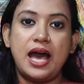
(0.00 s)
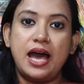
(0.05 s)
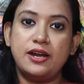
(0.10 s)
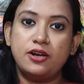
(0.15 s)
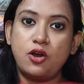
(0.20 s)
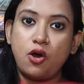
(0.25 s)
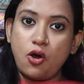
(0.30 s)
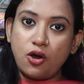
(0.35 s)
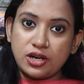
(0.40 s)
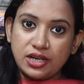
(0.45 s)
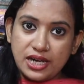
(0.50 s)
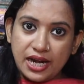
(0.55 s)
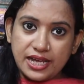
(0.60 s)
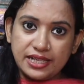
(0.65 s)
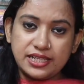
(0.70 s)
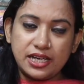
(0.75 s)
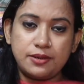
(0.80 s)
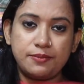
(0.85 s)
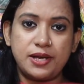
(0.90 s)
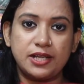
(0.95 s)
আর
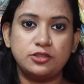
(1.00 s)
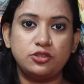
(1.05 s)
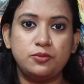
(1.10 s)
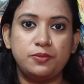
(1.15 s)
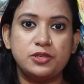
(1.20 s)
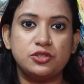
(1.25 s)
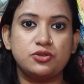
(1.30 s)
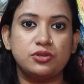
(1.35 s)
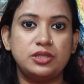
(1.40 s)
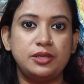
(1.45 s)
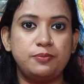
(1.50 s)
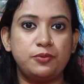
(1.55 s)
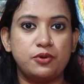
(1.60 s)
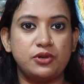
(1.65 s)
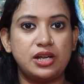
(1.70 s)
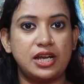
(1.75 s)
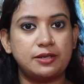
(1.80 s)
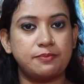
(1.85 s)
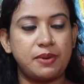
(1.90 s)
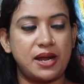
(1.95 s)
অনলাইনের মাধ্যমে যদি
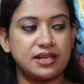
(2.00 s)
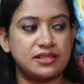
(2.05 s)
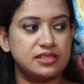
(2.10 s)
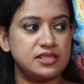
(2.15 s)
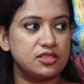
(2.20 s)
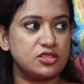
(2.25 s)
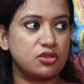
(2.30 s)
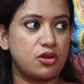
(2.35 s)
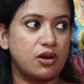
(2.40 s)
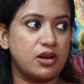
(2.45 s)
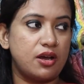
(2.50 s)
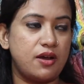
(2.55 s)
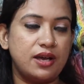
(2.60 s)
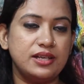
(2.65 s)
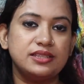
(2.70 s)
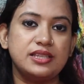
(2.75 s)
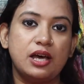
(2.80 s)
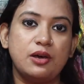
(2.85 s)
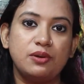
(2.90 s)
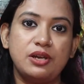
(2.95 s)
প্রোডাক্ট পারচেস করা
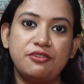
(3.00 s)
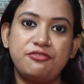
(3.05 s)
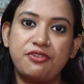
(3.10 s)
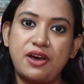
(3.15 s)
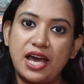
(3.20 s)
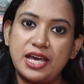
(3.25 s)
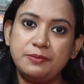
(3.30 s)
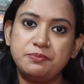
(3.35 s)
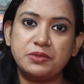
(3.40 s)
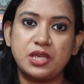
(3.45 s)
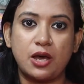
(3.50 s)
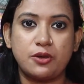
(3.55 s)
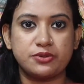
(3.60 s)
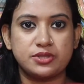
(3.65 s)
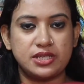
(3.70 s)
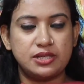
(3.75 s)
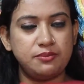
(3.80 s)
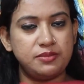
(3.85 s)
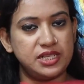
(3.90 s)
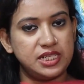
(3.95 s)
হয় তাহলে
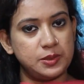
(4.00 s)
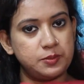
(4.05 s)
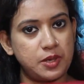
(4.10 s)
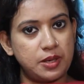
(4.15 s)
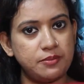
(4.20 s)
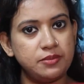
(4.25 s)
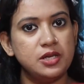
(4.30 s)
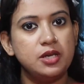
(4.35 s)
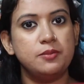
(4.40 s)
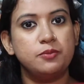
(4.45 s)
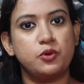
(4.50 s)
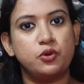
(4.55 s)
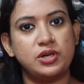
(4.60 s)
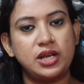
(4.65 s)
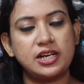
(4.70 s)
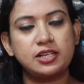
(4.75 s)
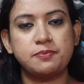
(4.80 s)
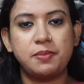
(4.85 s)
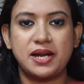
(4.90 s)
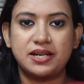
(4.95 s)
ফাইভ মিনিমাম
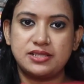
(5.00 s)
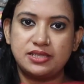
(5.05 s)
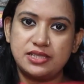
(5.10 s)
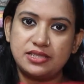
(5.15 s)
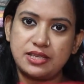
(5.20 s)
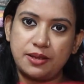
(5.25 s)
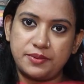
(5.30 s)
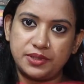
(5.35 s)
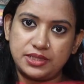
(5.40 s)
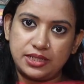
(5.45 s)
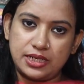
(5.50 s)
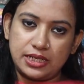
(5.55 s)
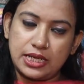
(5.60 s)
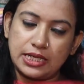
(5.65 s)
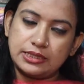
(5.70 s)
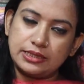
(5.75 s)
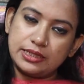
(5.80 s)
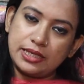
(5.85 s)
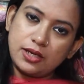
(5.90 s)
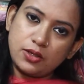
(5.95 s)
প্রোডাক্ট পারচেস আমাদের
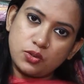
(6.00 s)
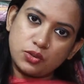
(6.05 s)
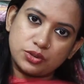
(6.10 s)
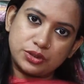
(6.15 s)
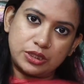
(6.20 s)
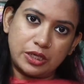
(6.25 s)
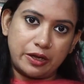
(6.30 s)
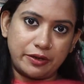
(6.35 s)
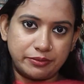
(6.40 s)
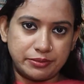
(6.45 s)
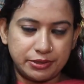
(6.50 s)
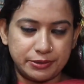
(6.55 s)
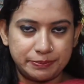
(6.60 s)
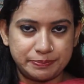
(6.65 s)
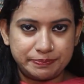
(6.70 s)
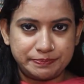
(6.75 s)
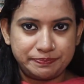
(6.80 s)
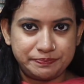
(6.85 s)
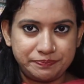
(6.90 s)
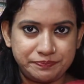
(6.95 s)
এখান থেকে করতে হবে
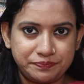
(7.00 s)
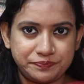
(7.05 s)
মানে